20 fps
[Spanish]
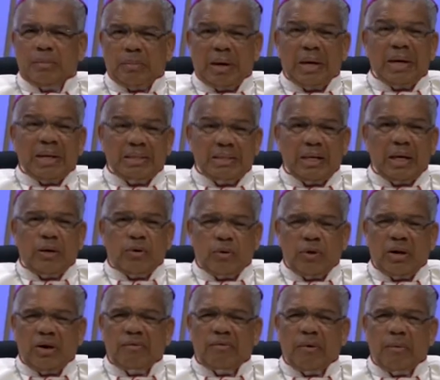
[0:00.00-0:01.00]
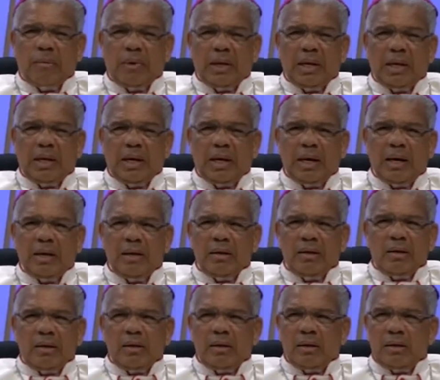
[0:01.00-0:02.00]
para ser una familia.
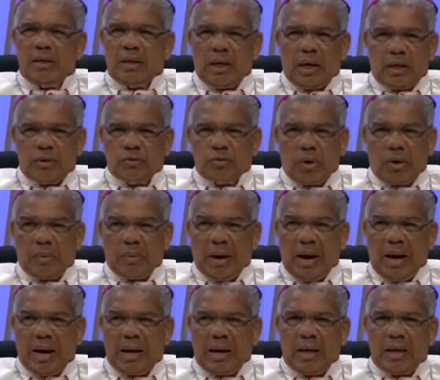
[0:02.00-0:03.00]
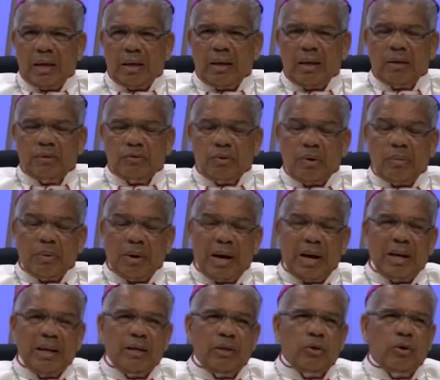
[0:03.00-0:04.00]
Y eso es, vale, eso es
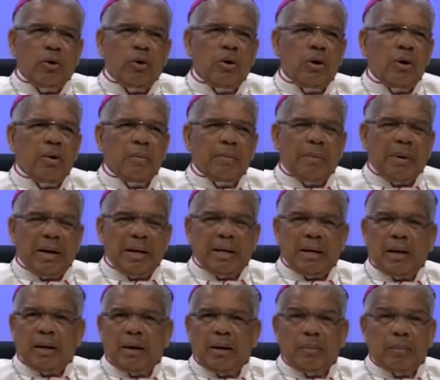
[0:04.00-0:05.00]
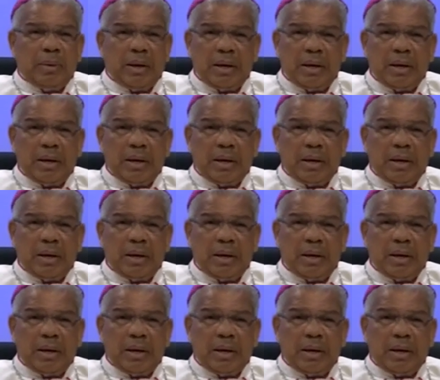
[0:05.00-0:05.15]
válido para,